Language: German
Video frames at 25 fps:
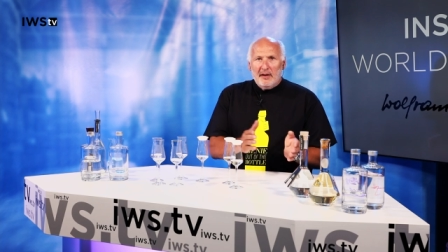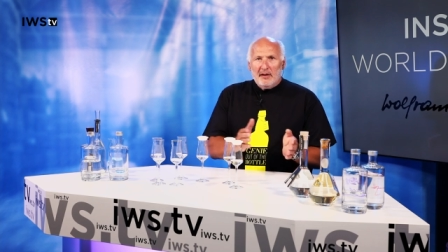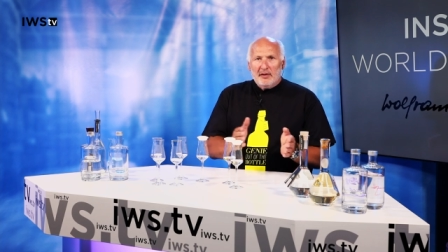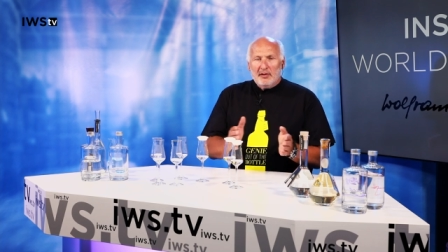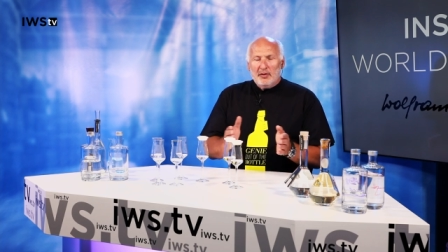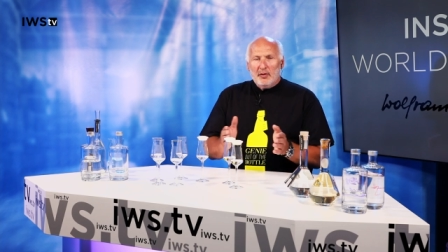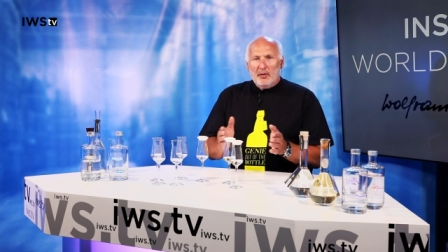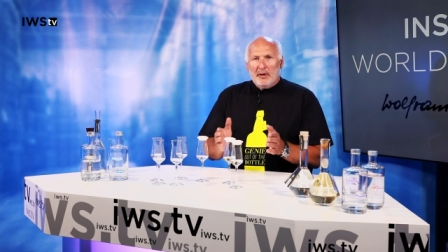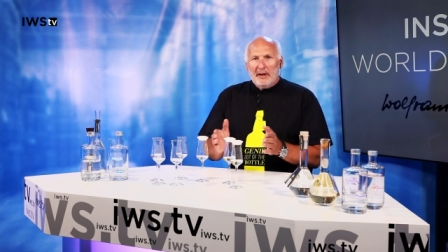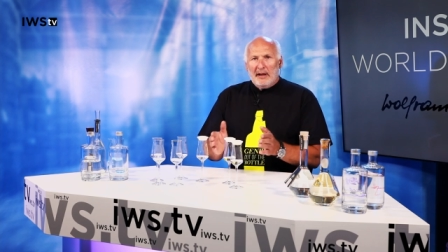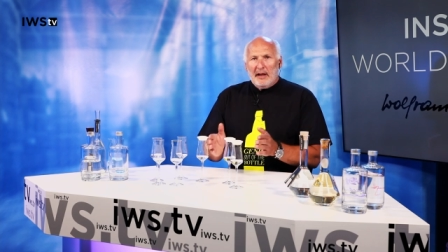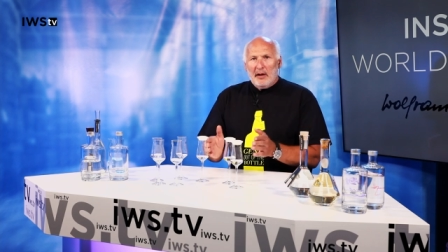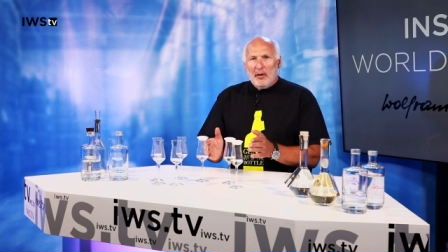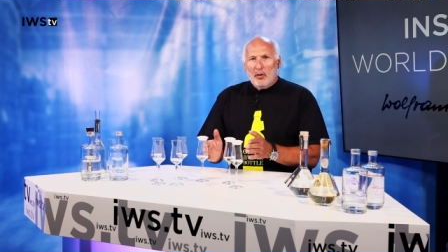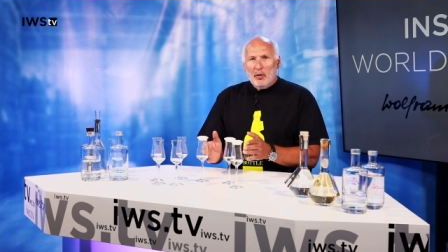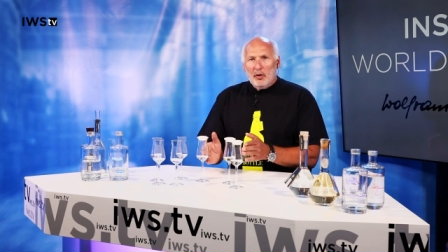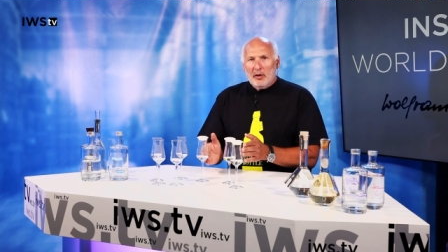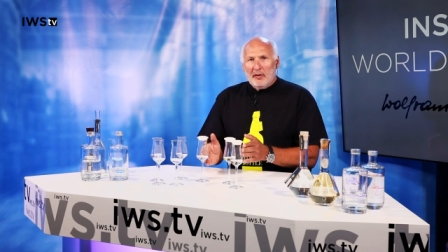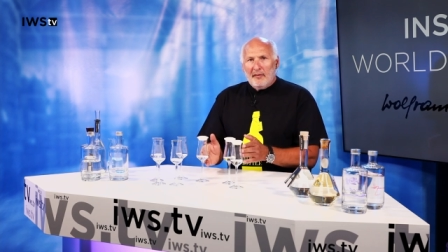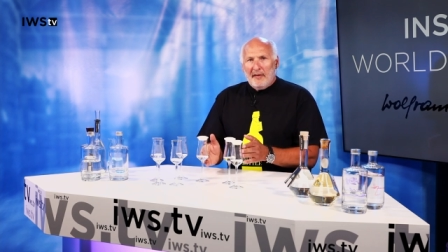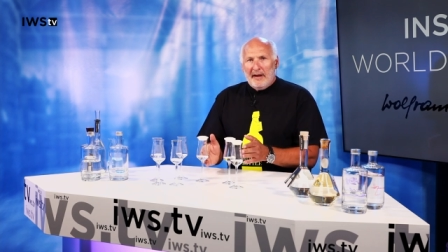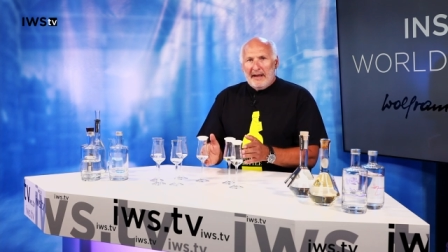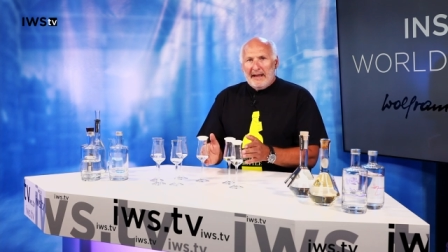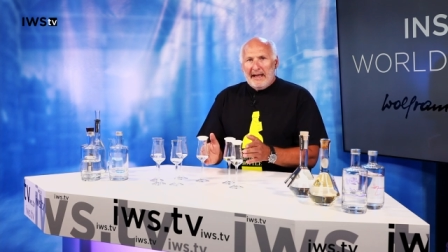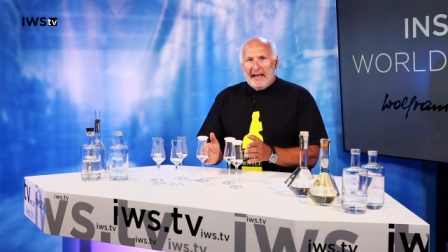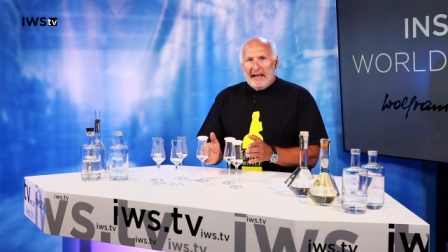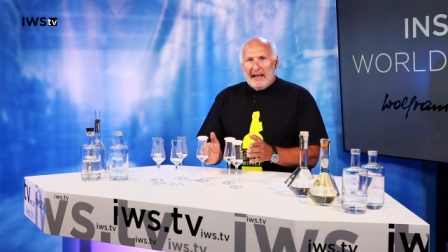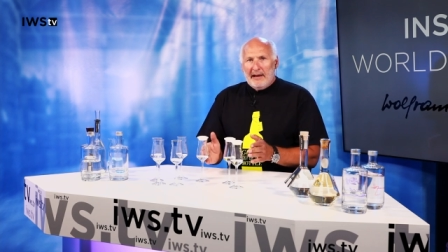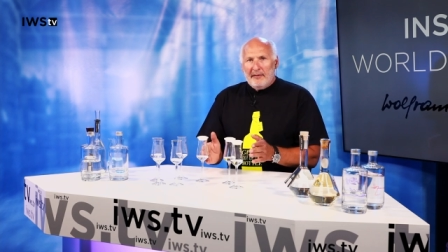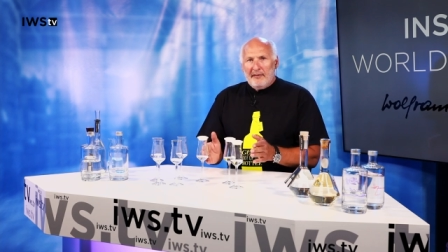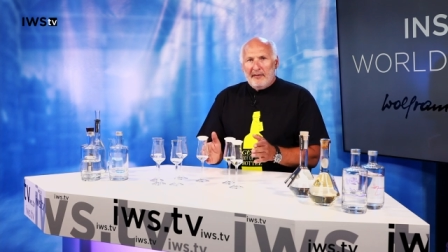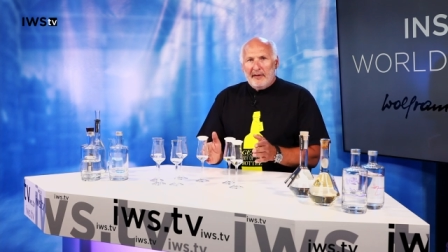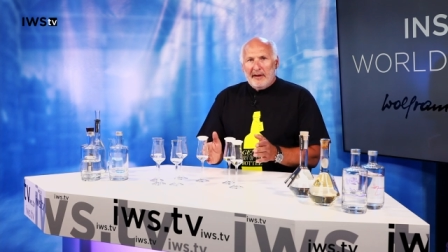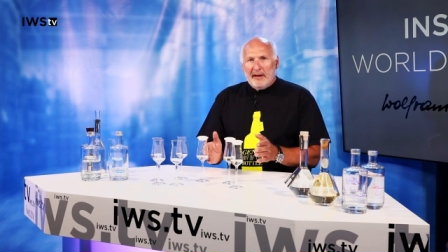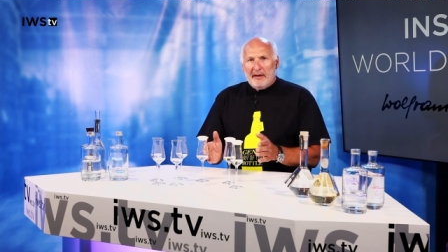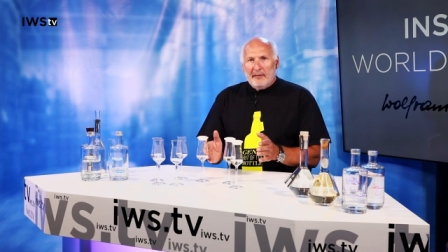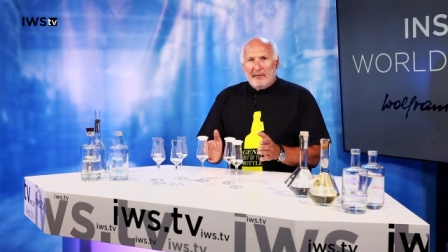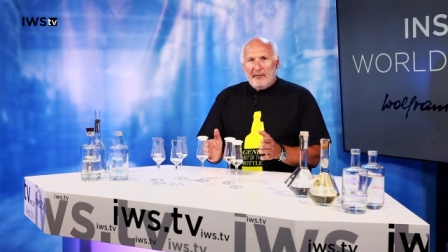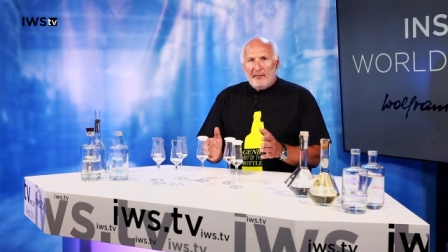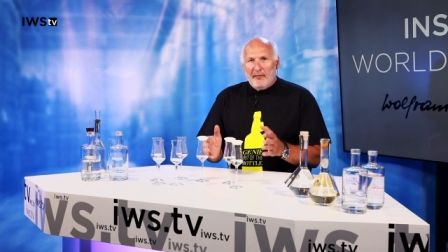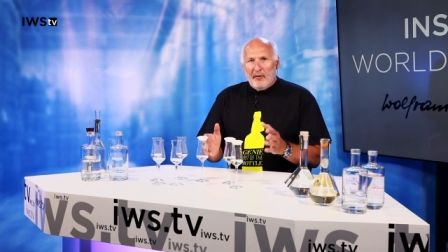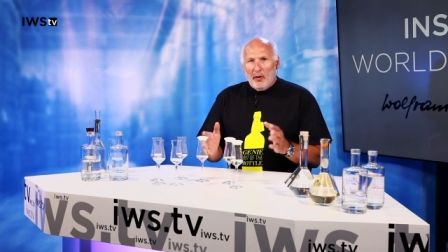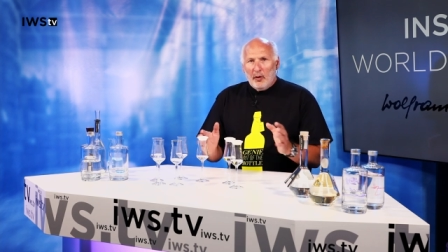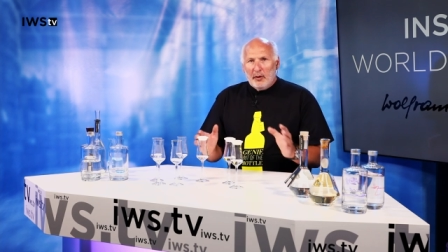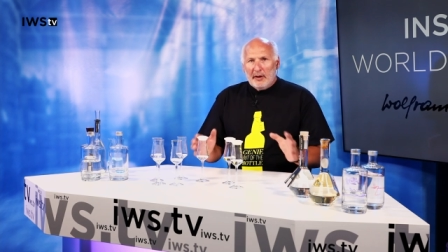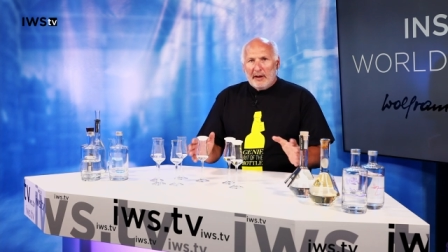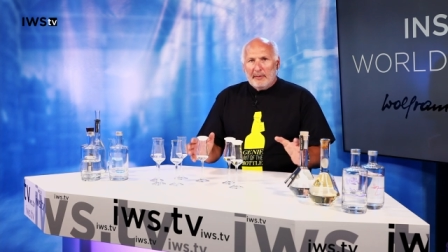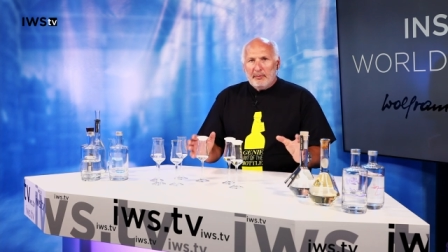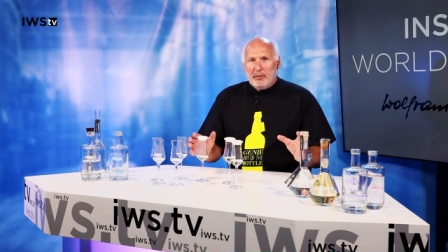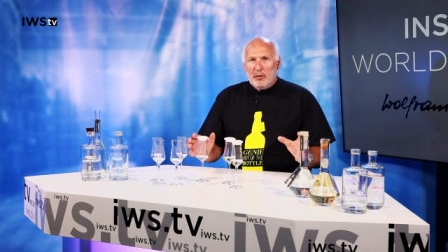zu einer Rotweinhefe?
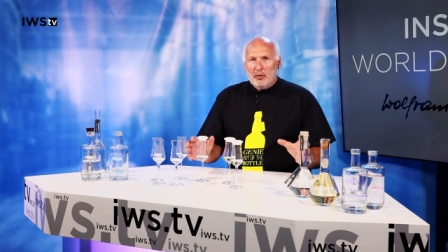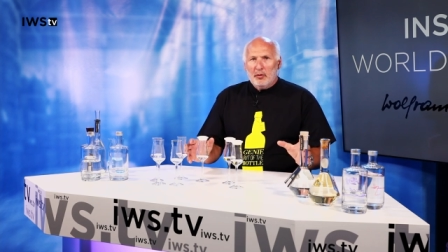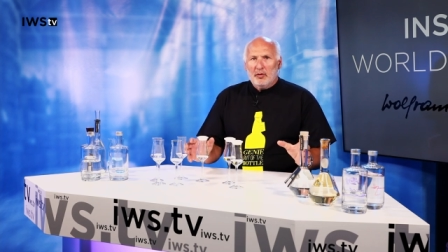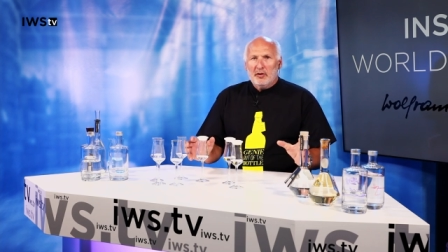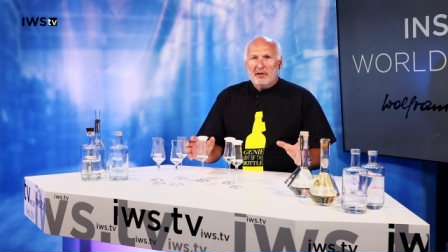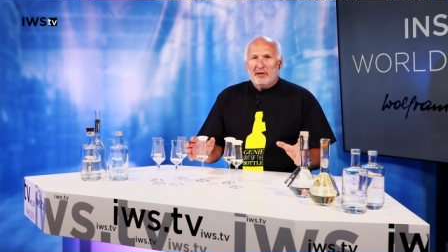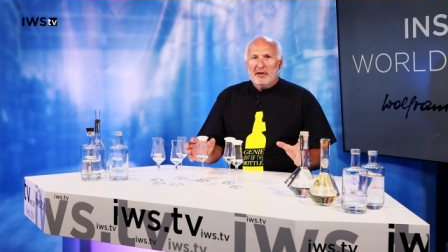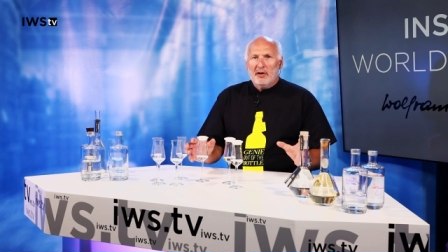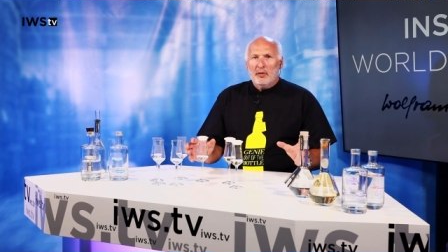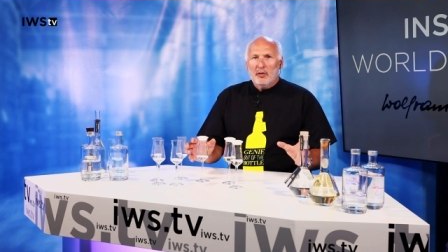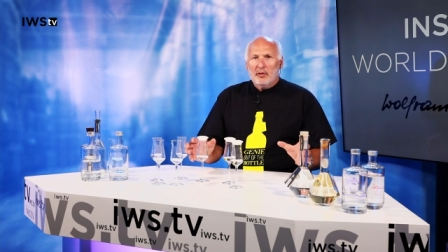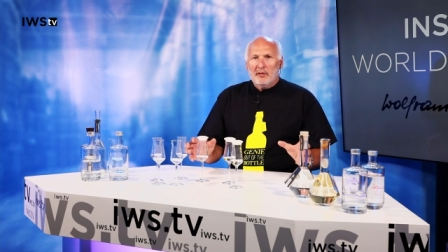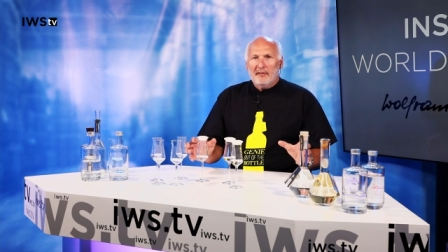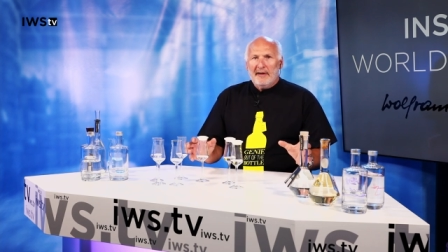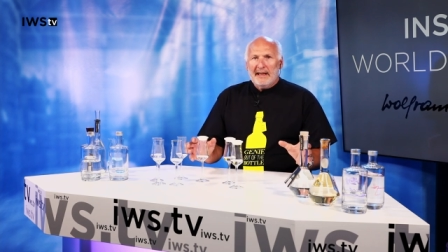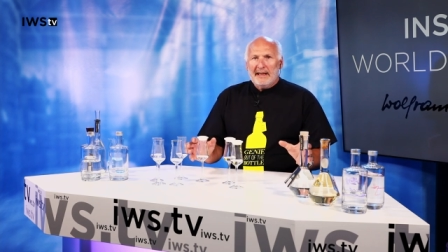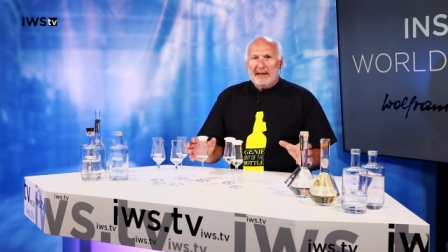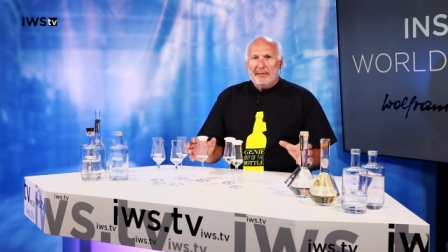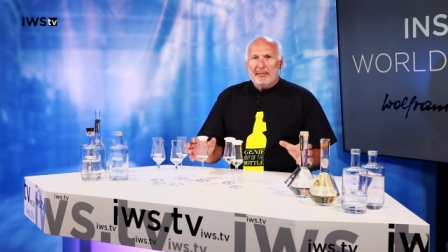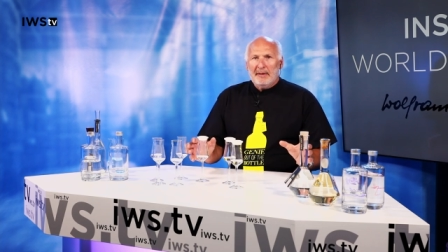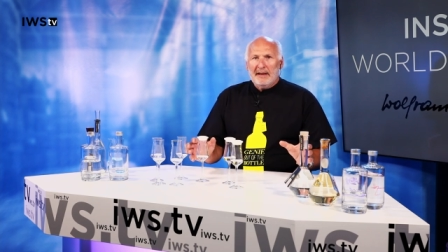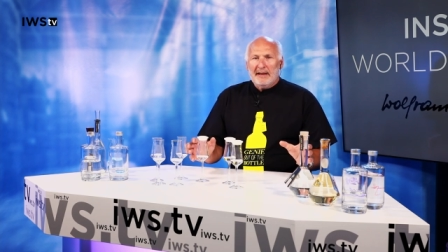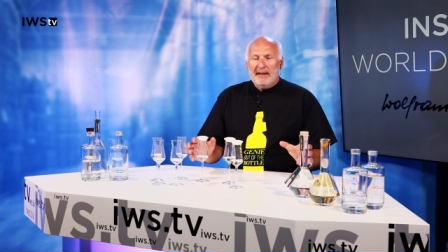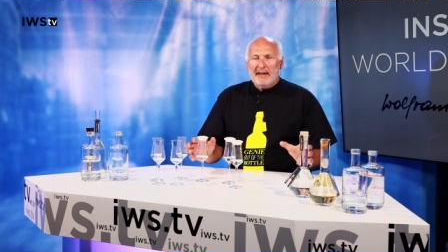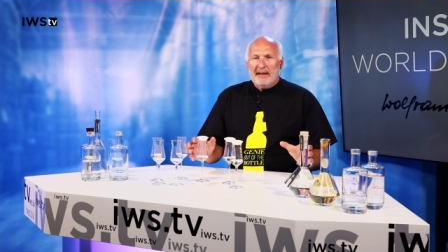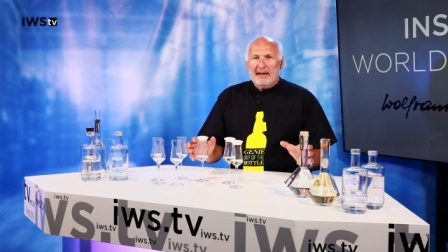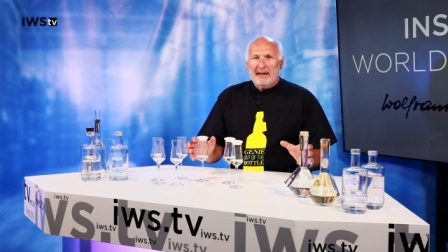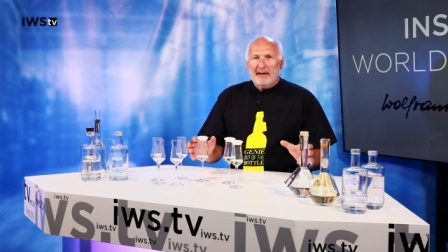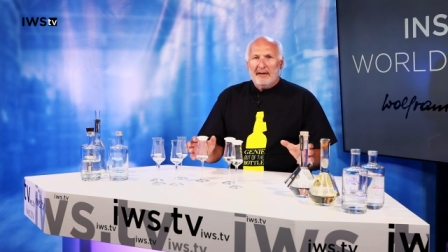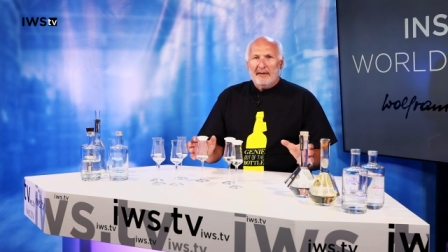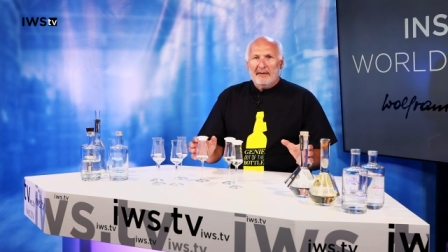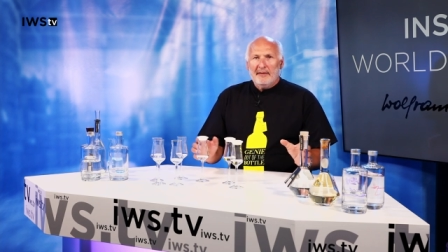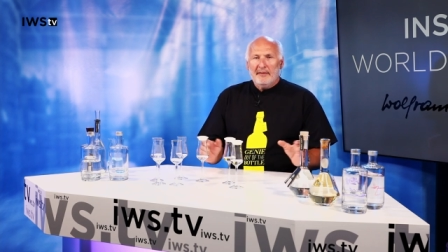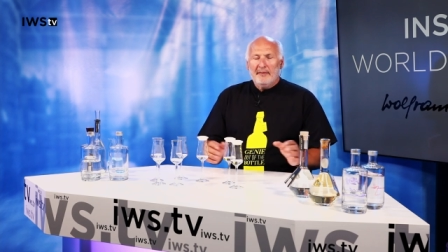Von der Produktion weg, bitte.